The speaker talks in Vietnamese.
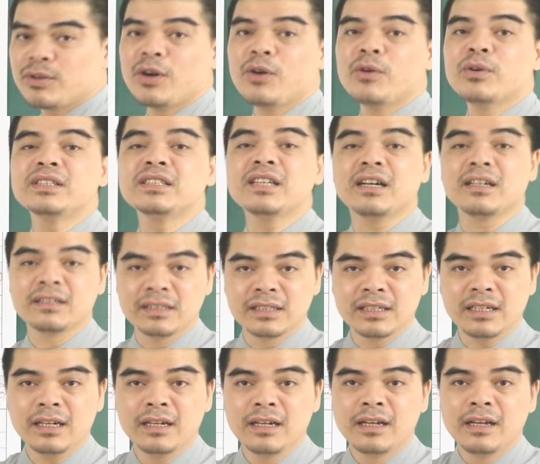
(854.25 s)
ấy hỗ trợ
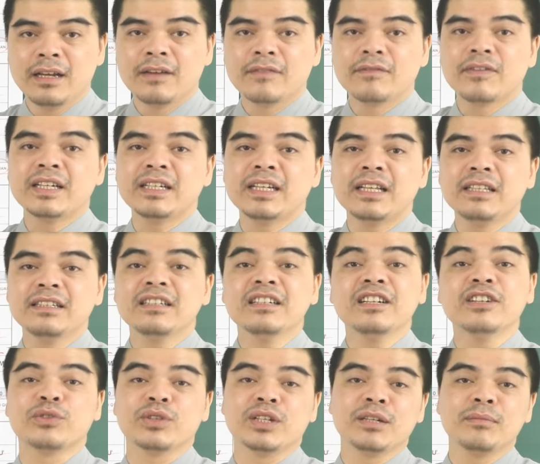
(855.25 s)
nữa. Vậy nên những
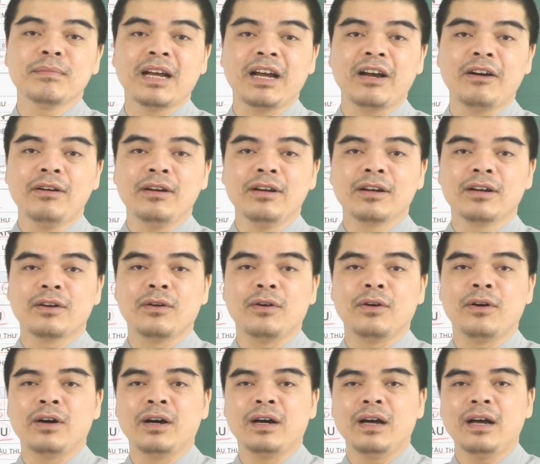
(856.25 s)
người tuổi Đinh Mão
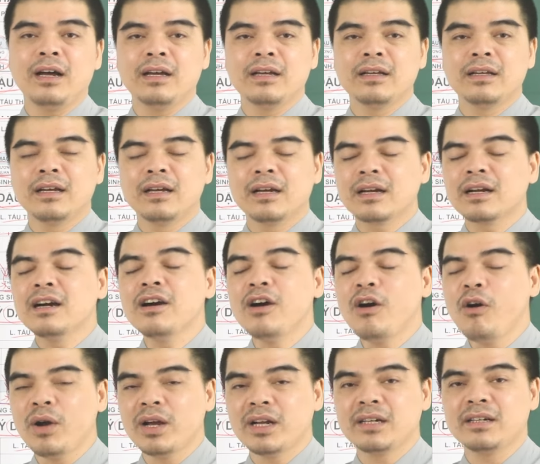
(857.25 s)
có cơ
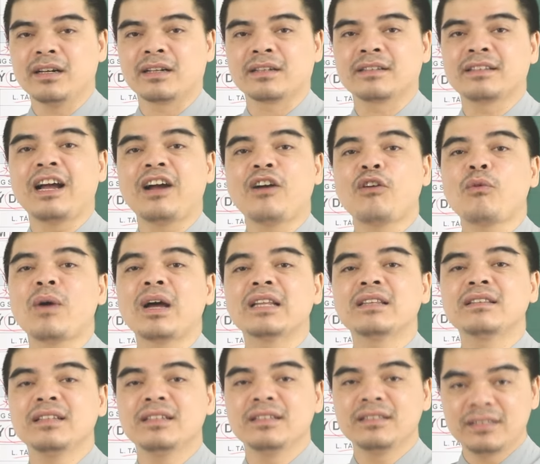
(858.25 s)
hội được thăng
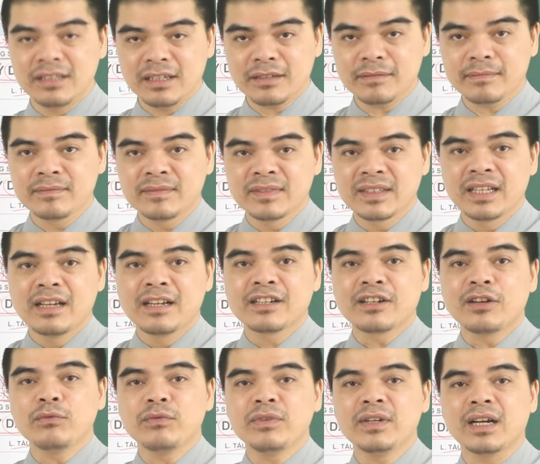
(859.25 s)
quan tiến chức.
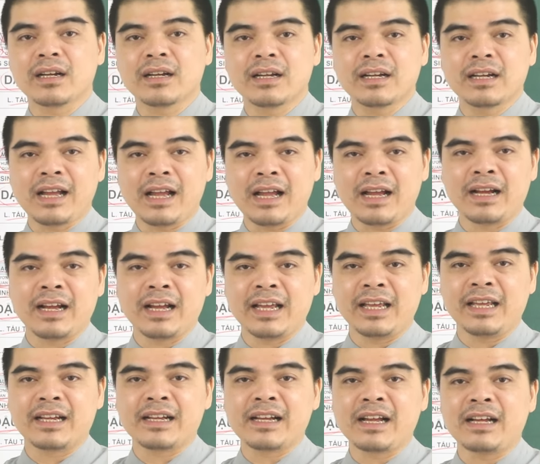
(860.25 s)
Công việc càng
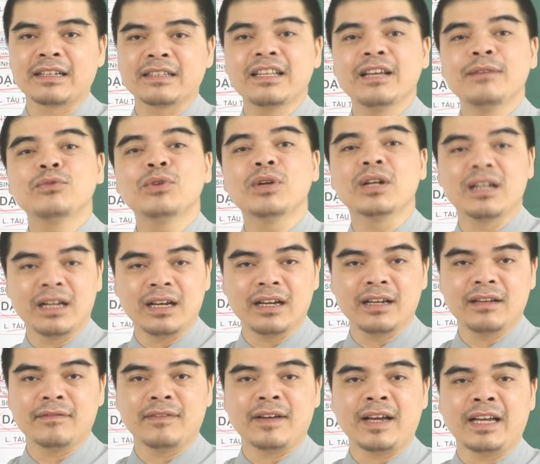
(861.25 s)
ngày càng thêm thuận
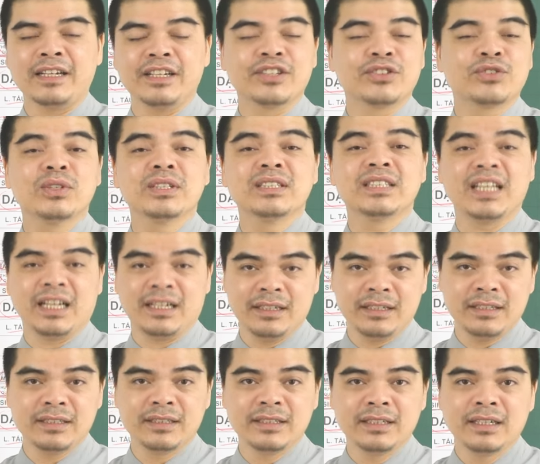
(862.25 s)
lợi và được suôn sẻ
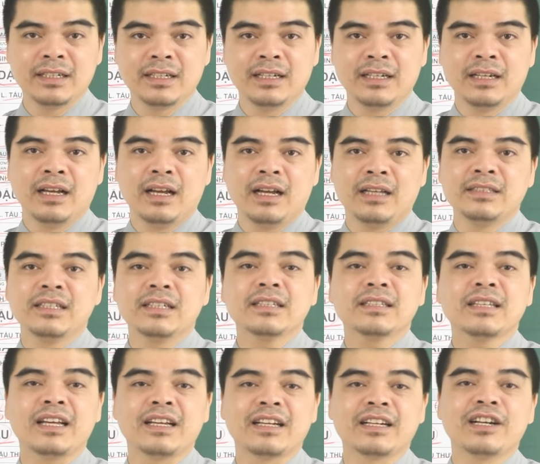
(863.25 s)
hơn. Những cái
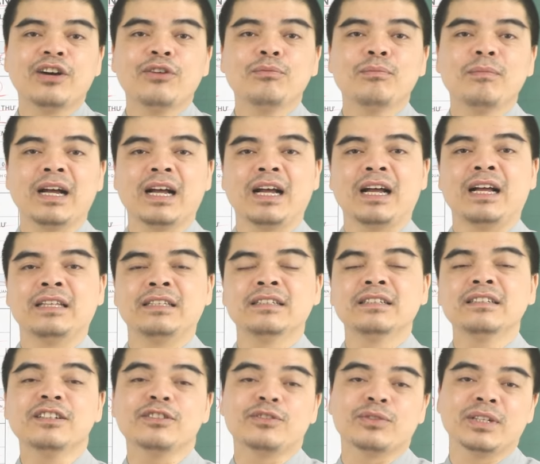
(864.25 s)
thành công mà
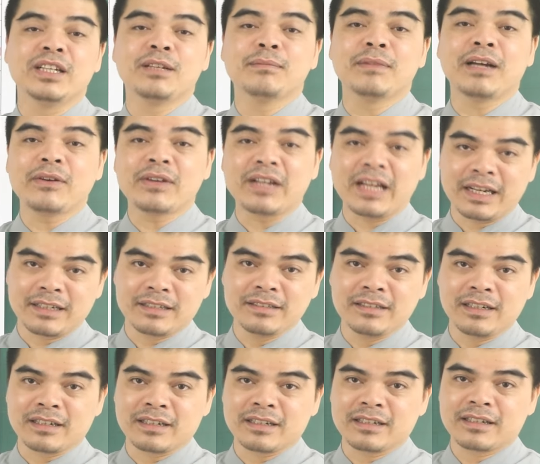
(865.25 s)
những người tuổi Đinh Mão đạt
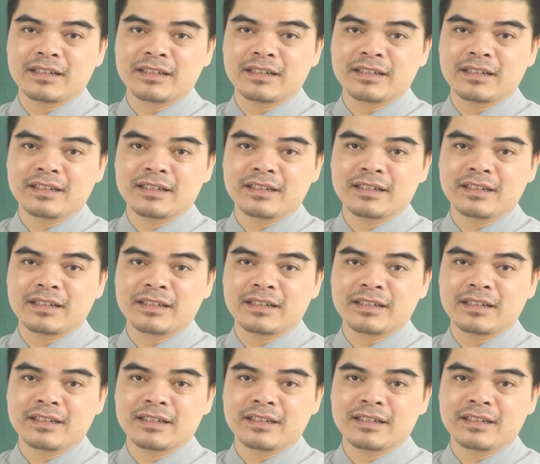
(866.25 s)
được